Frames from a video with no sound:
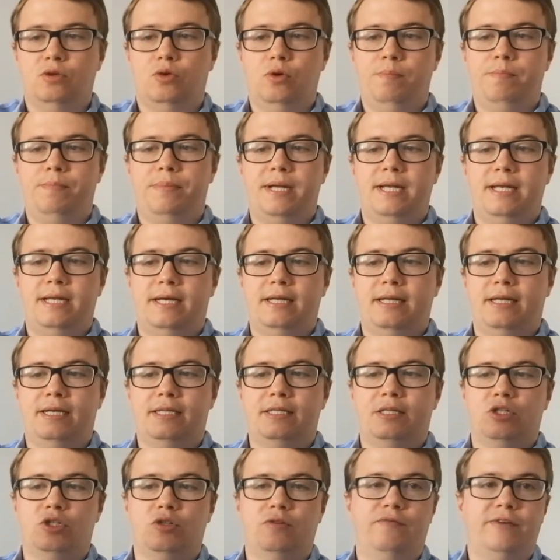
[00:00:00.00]
Uppala, da
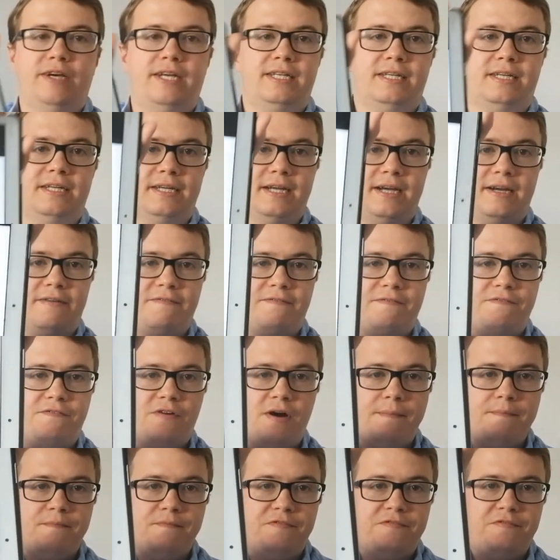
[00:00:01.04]
ist es schon weitergegangen,
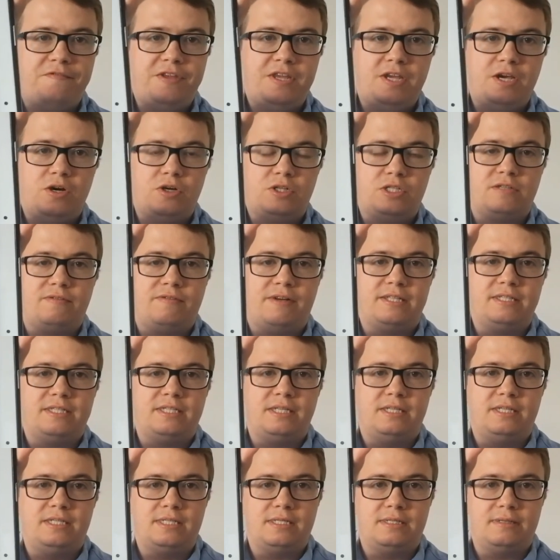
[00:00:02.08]
vom
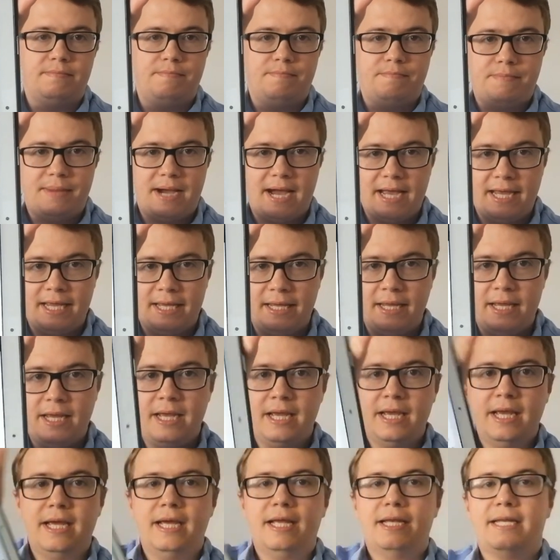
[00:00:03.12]
24. Mai.
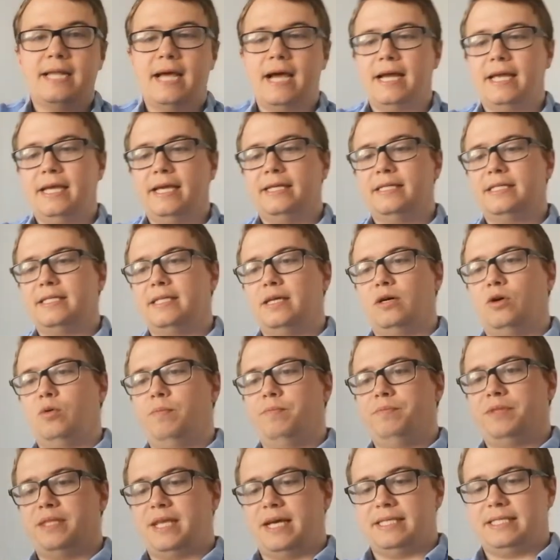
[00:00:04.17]
Da ging es
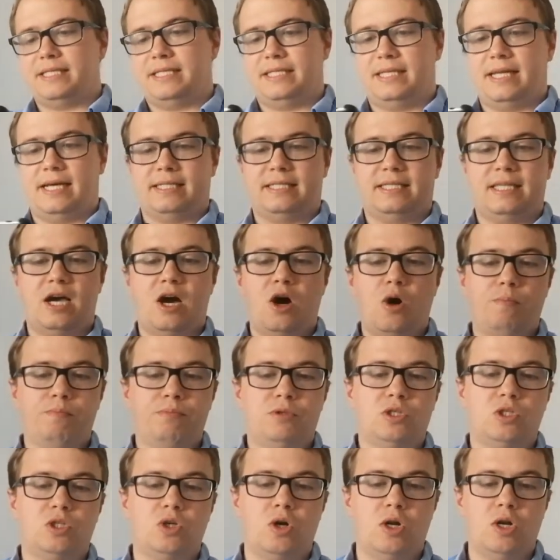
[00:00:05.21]
darum, dass das
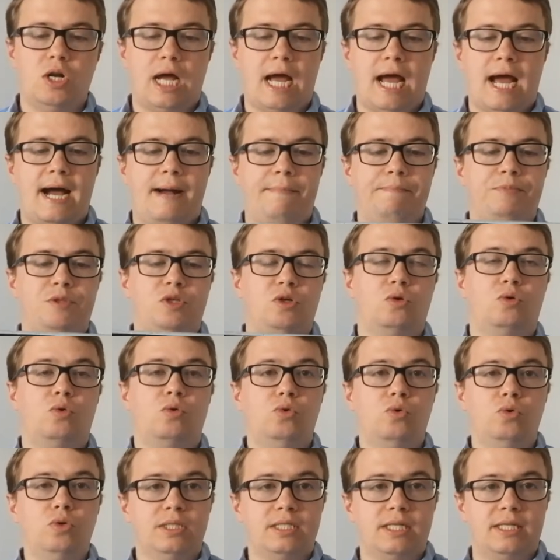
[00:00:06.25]
Hauptzollamt
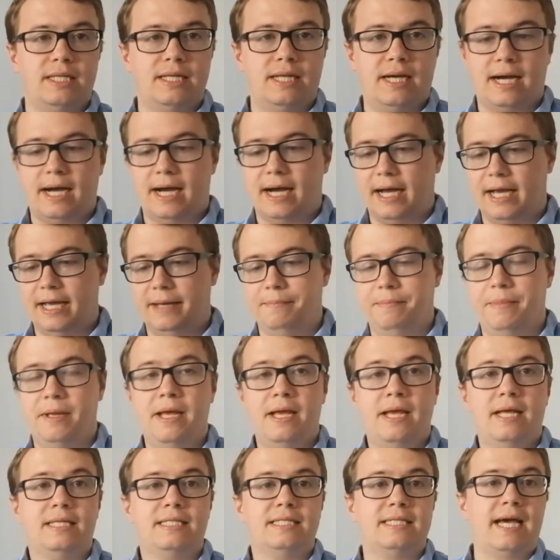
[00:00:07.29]
Rosenheim
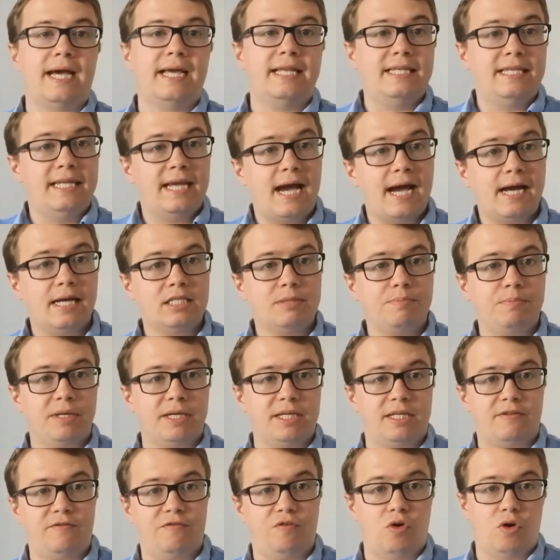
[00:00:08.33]
seinen
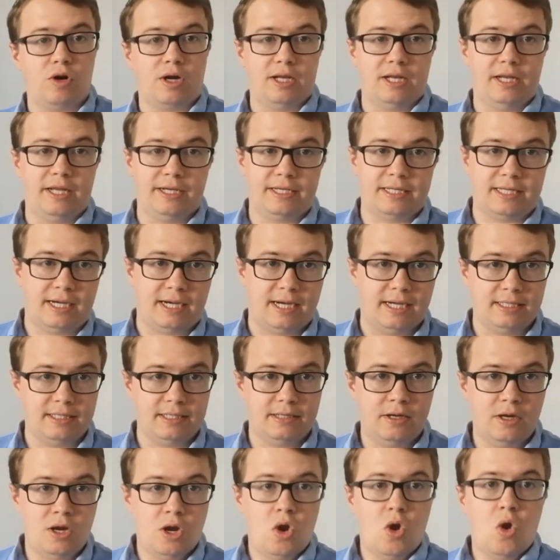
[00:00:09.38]
Jahresbericht vorgelegt
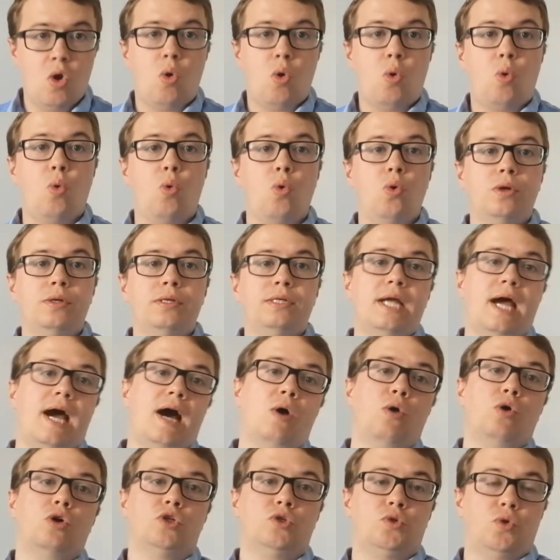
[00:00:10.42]
hat und
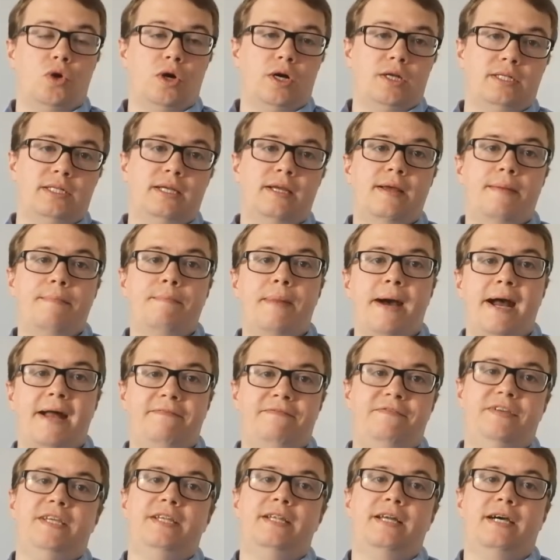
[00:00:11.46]
auch dort
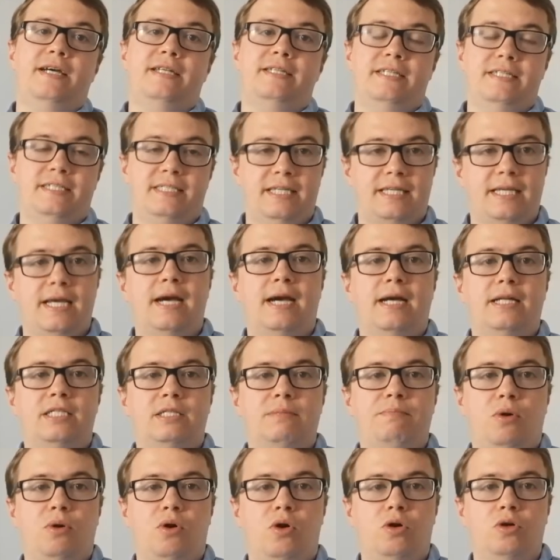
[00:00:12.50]
mal wieder die
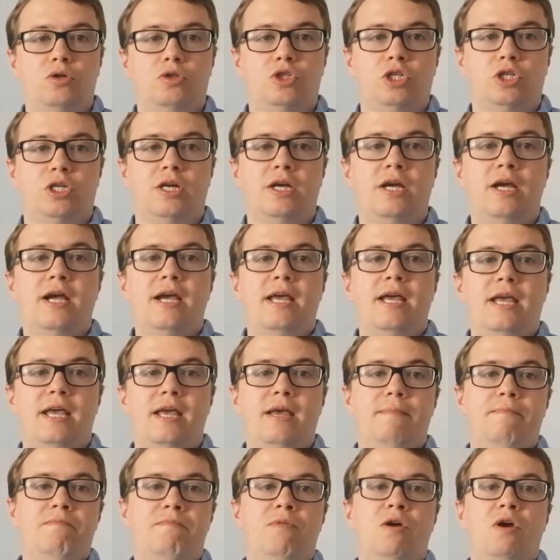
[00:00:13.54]
Sicherheitsbranche
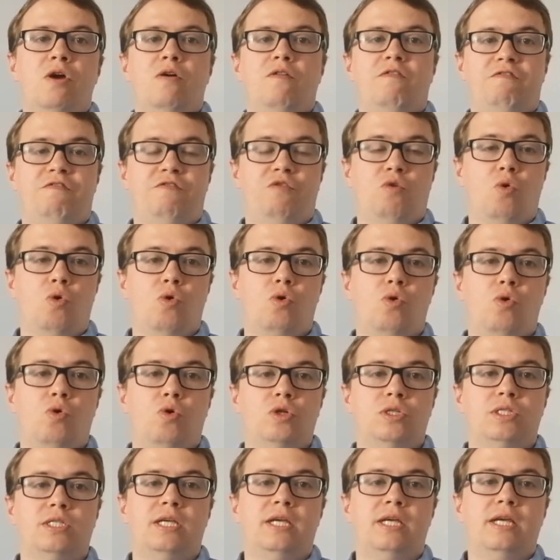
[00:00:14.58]
im
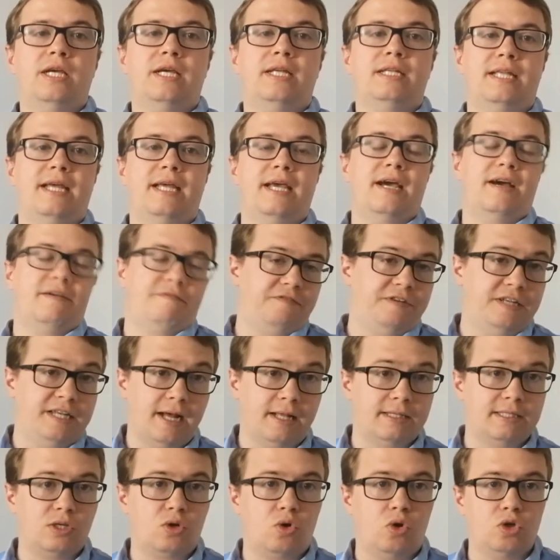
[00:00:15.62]
Fokus der
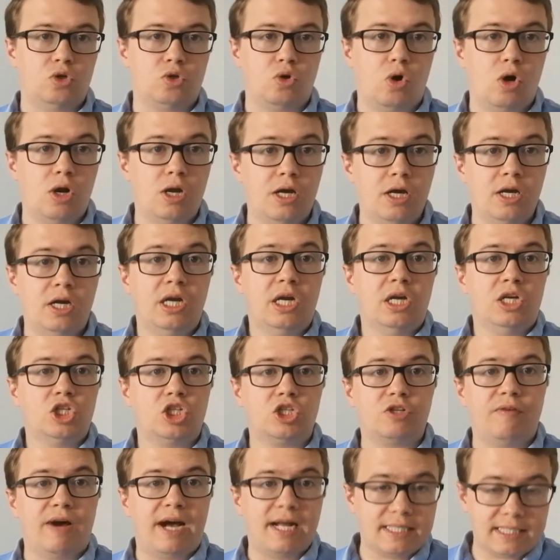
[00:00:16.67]
Finanzkontrolle
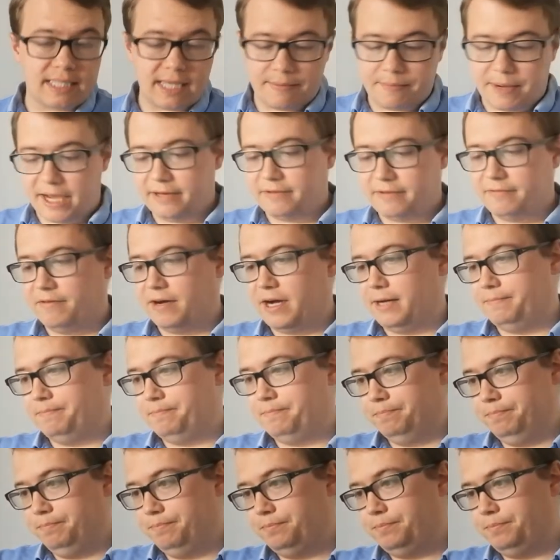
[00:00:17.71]
Schwarzarbeit war.